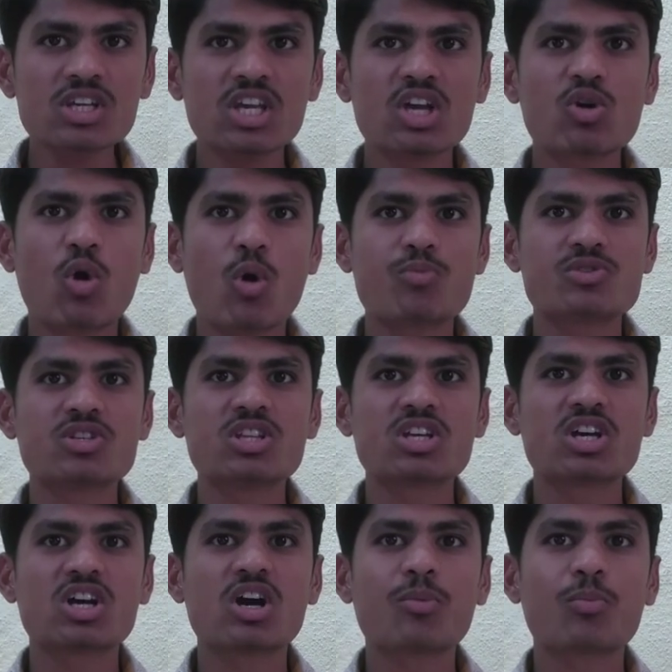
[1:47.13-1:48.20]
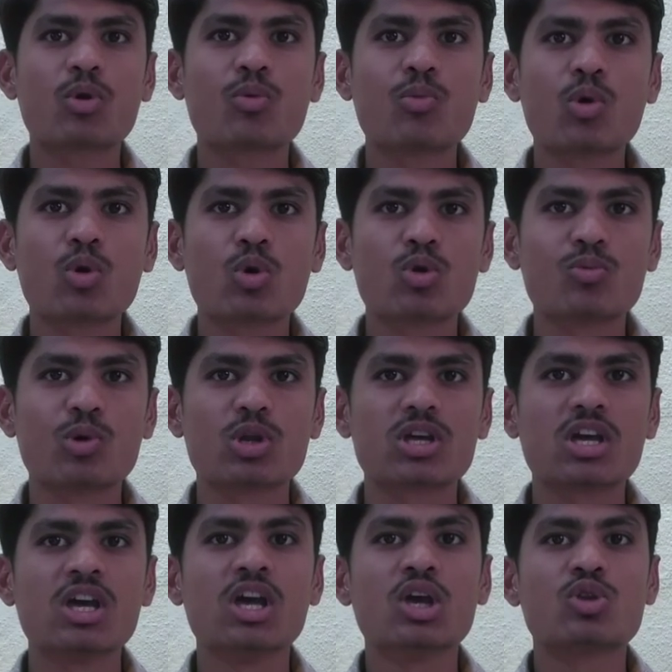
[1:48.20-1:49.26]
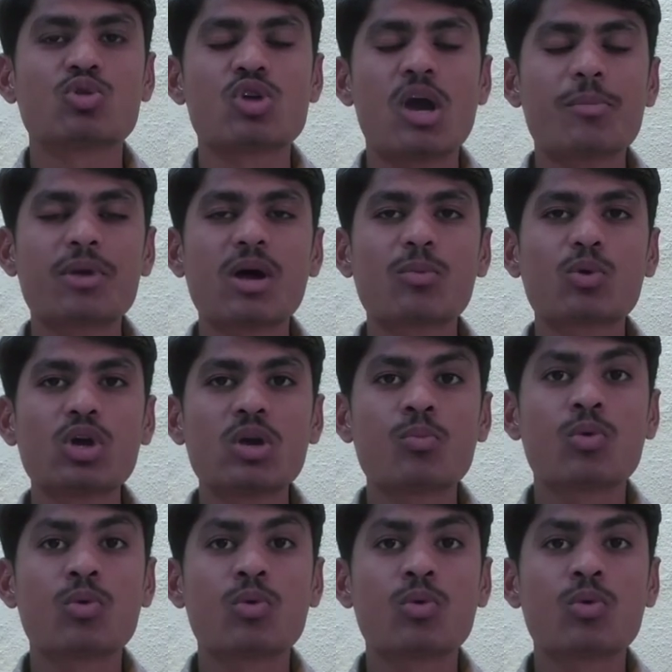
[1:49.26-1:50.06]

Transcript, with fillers: एक ऑप्शन दिखेगा प्रोमो कोड बोल के तो यहाँ पर आपको एक